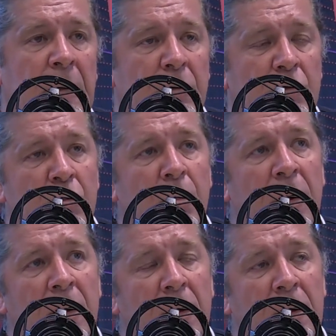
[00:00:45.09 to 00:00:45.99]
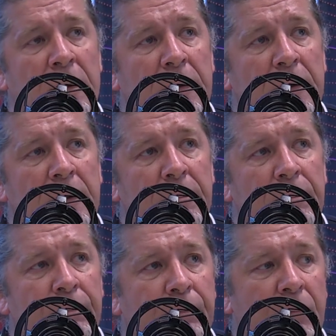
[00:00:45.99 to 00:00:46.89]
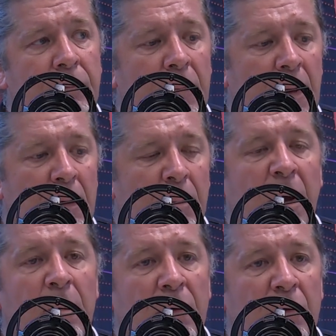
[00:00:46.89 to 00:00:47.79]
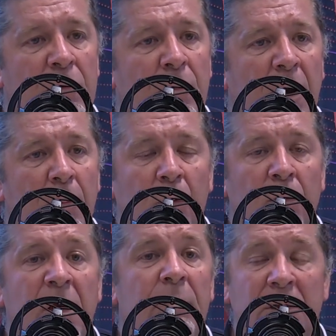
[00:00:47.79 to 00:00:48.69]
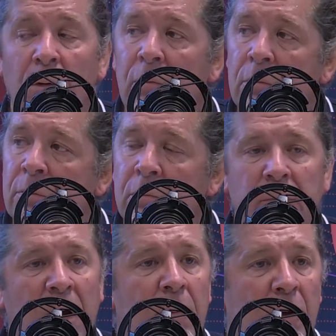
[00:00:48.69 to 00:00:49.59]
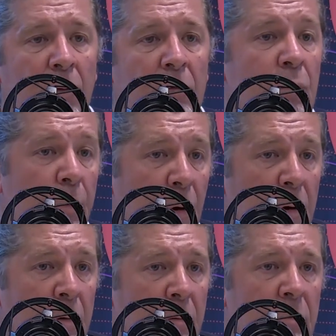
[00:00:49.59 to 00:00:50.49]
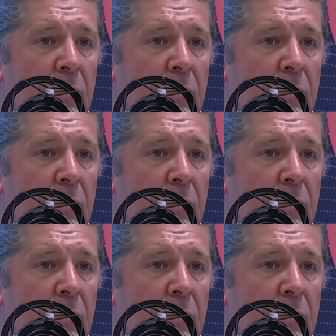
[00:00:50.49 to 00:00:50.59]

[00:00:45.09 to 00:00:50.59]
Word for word: euh, d'une part mm, les, permanences par rapport aux habitants permanents du port.